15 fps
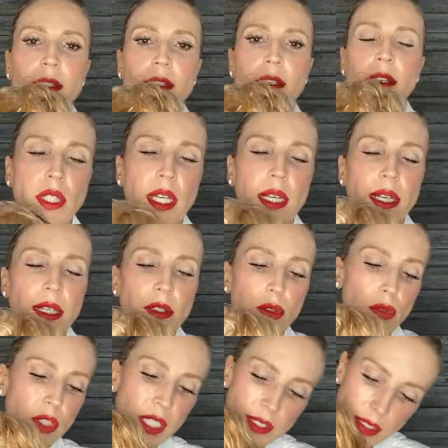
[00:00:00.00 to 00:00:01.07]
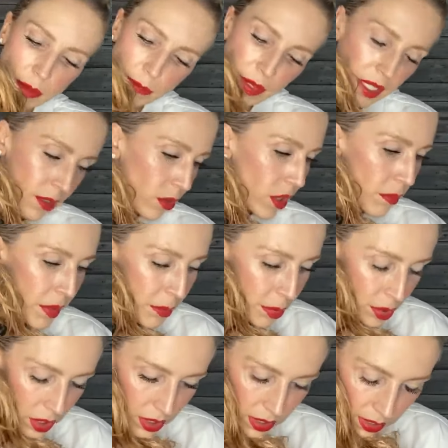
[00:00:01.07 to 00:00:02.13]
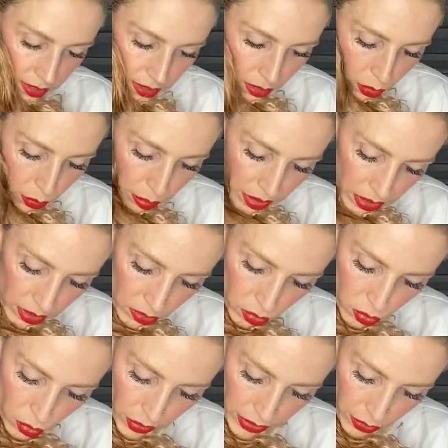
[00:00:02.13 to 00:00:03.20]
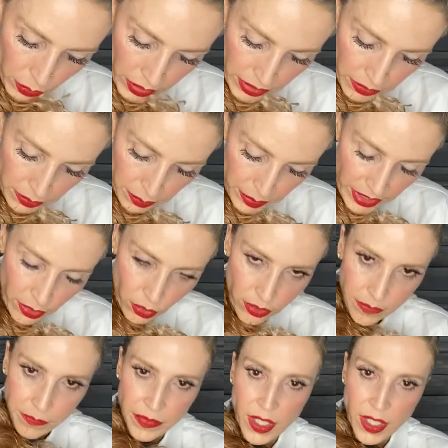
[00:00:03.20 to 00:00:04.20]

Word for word: profunda en su siesta. Perdóname por interrumpirte tu sueño. Bueno, perdón.